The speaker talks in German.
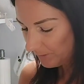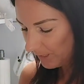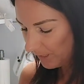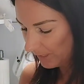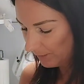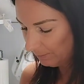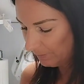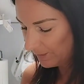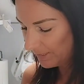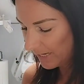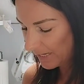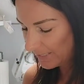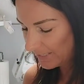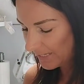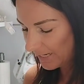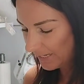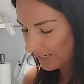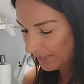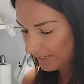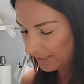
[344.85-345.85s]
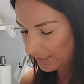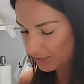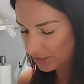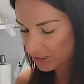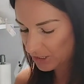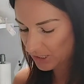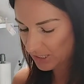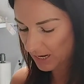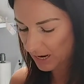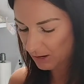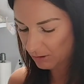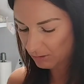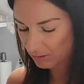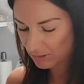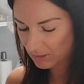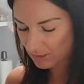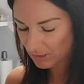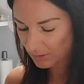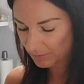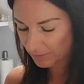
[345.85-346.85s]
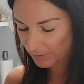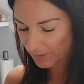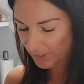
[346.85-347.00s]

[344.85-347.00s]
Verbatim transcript: ich bin tatsächlich erstaunt.